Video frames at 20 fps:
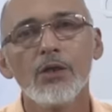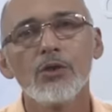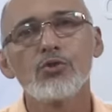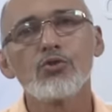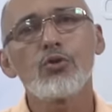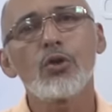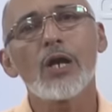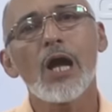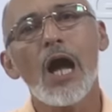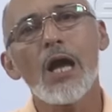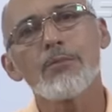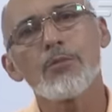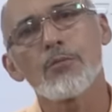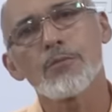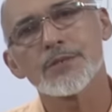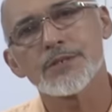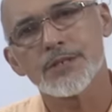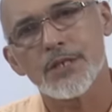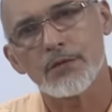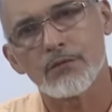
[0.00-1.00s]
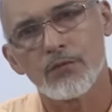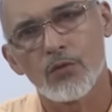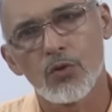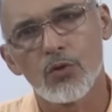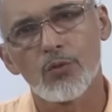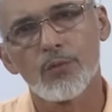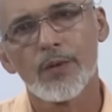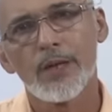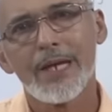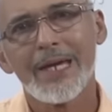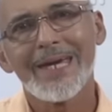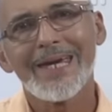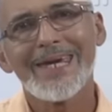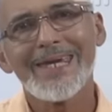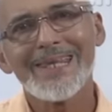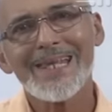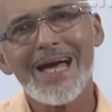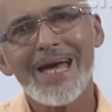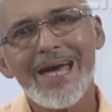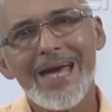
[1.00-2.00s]
Durkheim observou
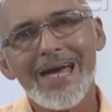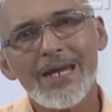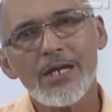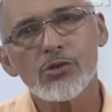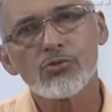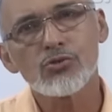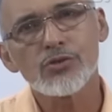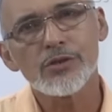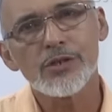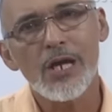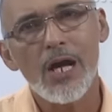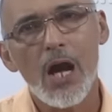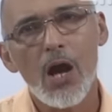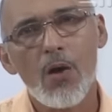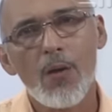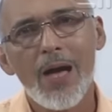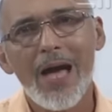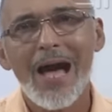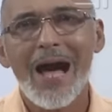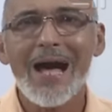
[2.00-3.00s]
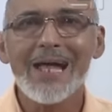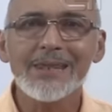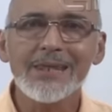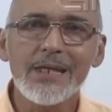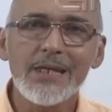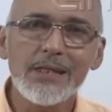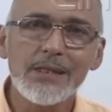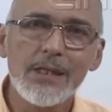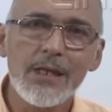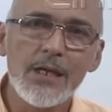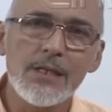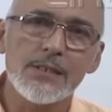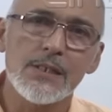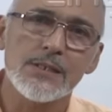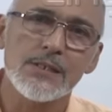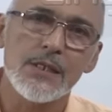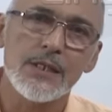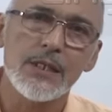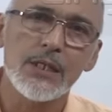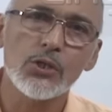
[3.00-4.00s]
que na era industrial a tendência
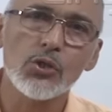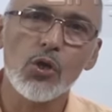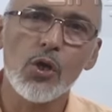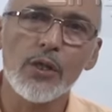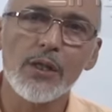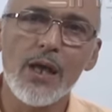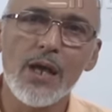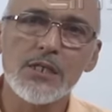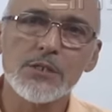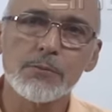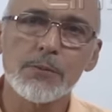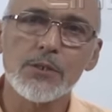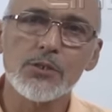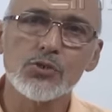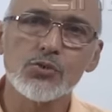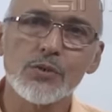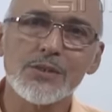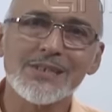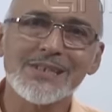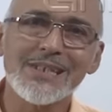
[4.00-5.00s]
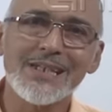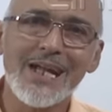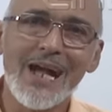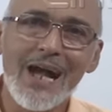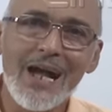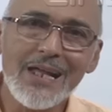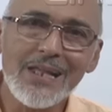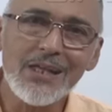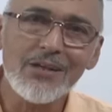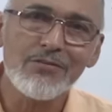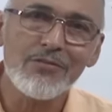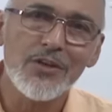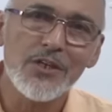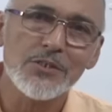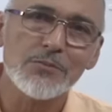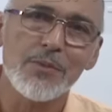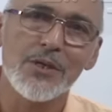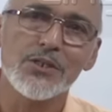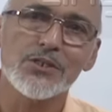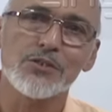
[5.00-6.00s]
seria tornar as pessoas cada
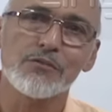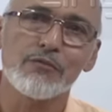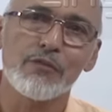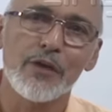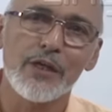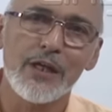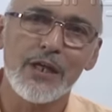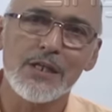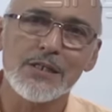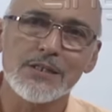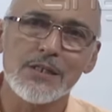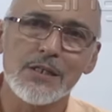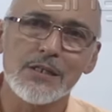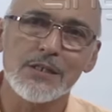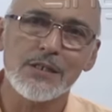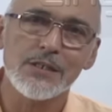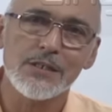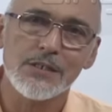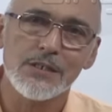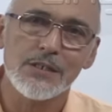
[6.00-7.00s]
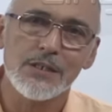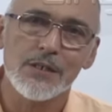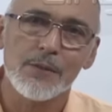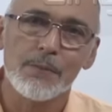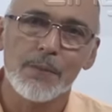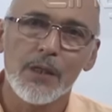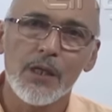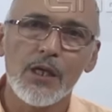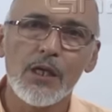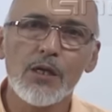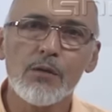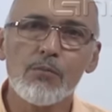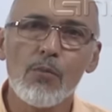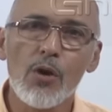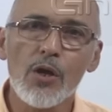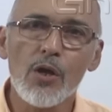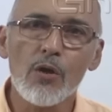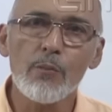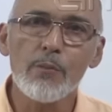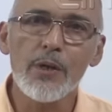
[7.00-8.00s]
vez mais diferentes entre si e
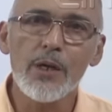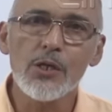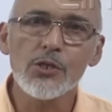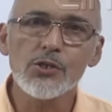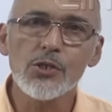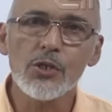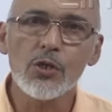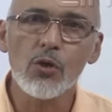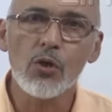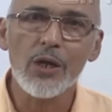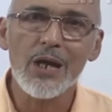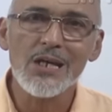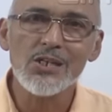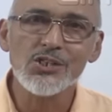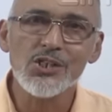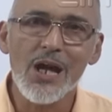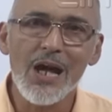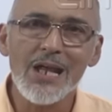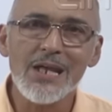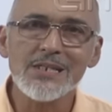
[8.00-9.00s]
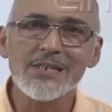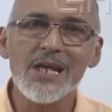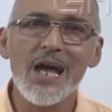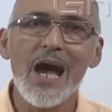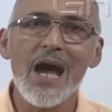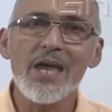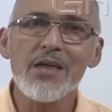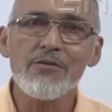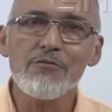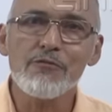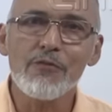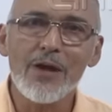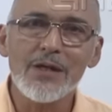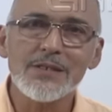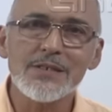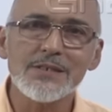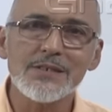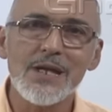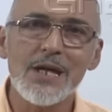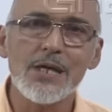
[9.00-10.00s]
moralmente encorajá-las a
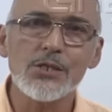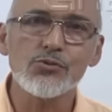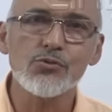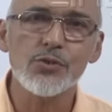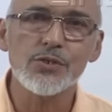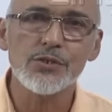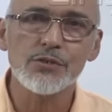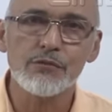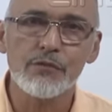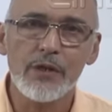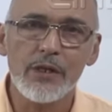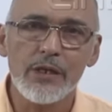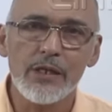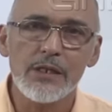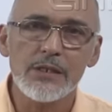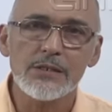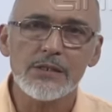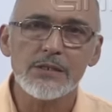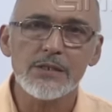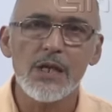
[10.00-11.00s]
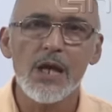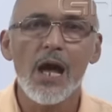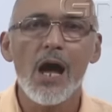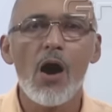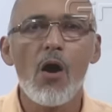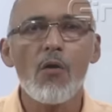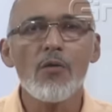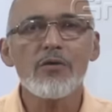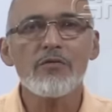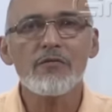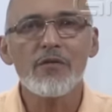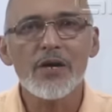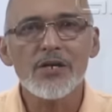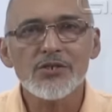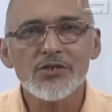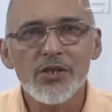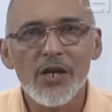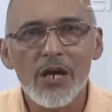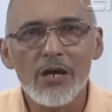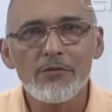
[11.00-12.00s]
enfatizar suas diferenças ao
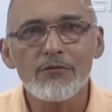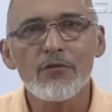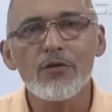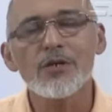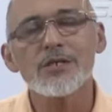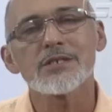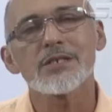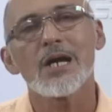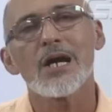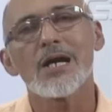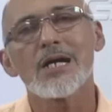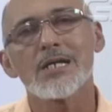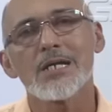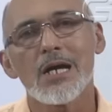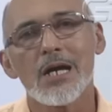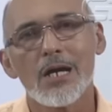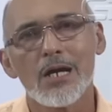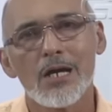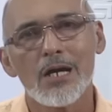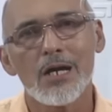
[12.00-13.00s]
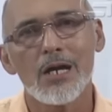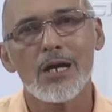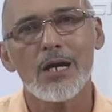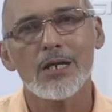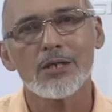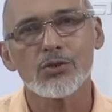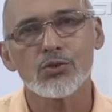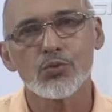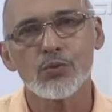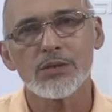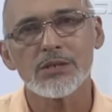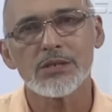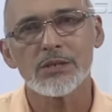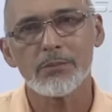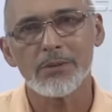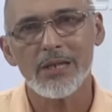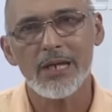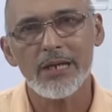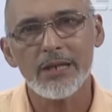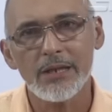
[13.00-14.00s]
invés de reforçar as suas
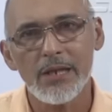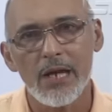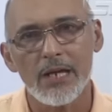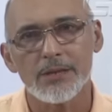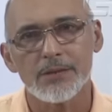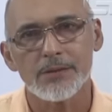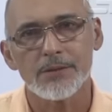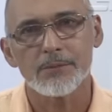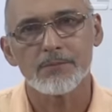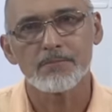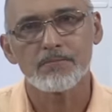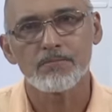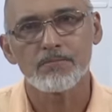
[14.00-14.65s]
similaridades.